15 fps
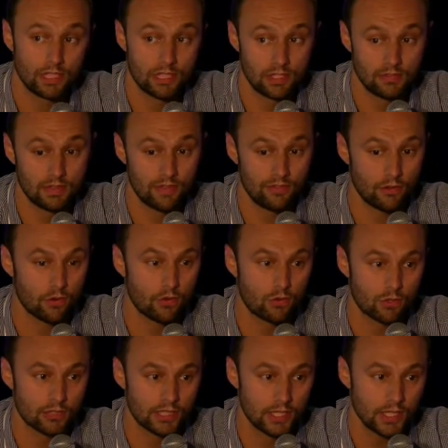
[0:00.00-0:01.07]
de chiffre d'affaires aux
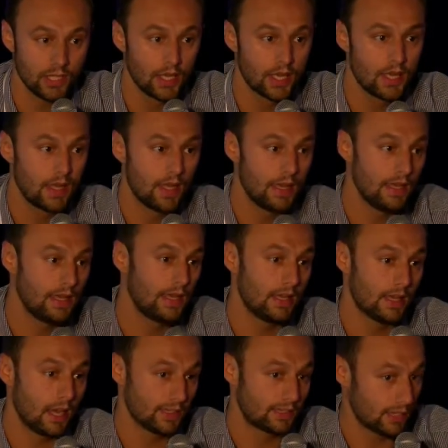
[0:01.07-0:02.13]
coursiers
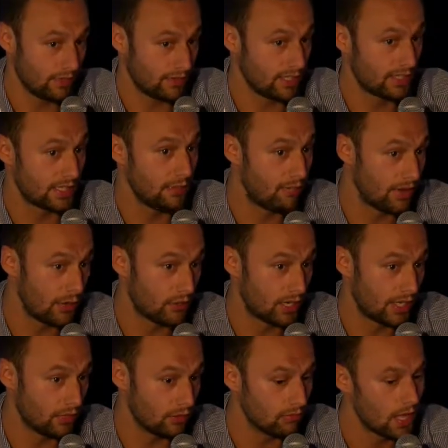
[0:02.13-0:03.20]
et un service qui plaît aux
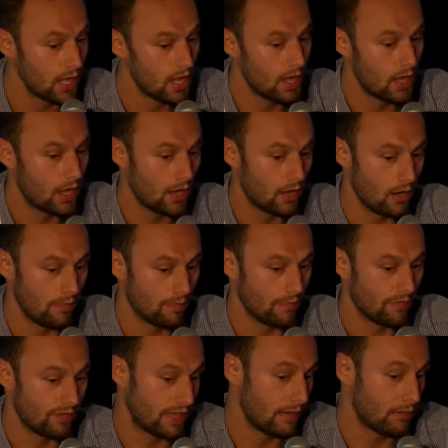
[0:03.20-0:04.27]
clients. Euh,
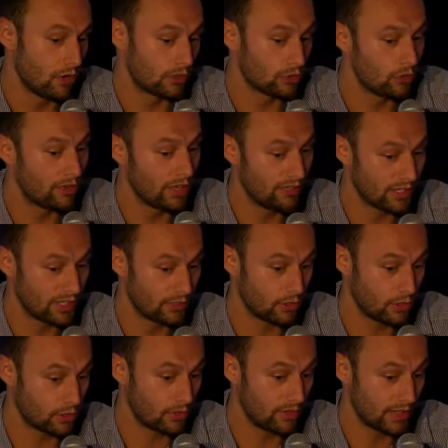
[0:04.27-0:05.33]
finalement, être ouvert 24
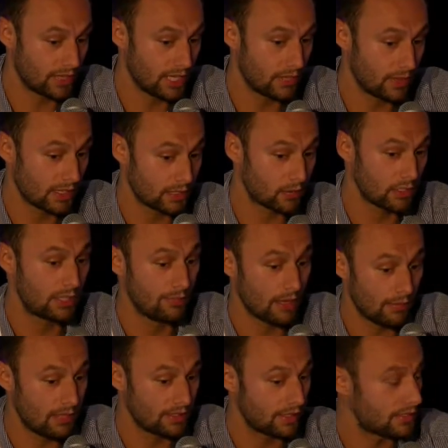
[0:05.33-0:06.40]
heures sur 24, bah, c'est aussi
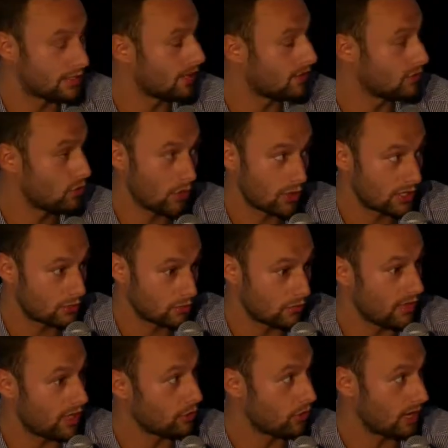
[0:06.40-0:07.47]
permettre à ces restaurants qui sont
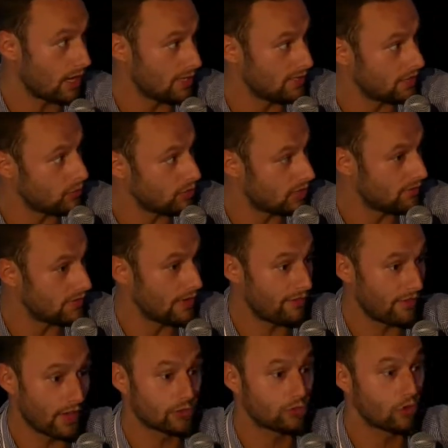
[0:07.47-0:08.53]
ouverts de réaliser du chiffre
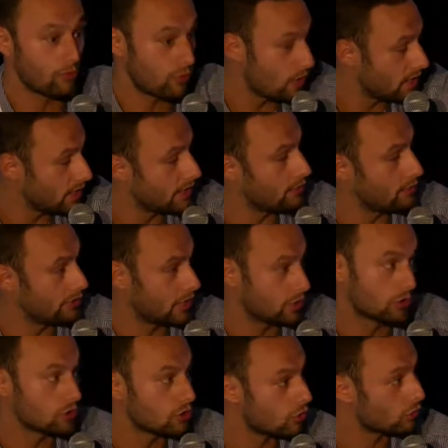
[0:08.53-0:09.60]
d'affaires, d'employer davantage
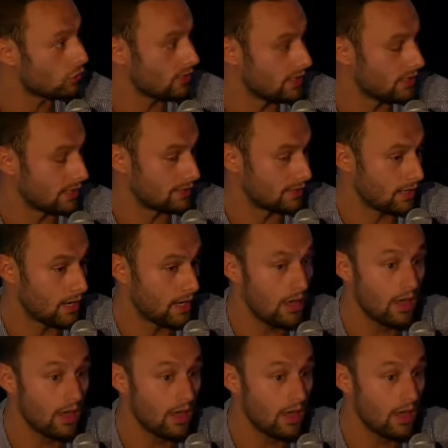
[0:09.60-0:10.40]
de gens en cuisine, etc.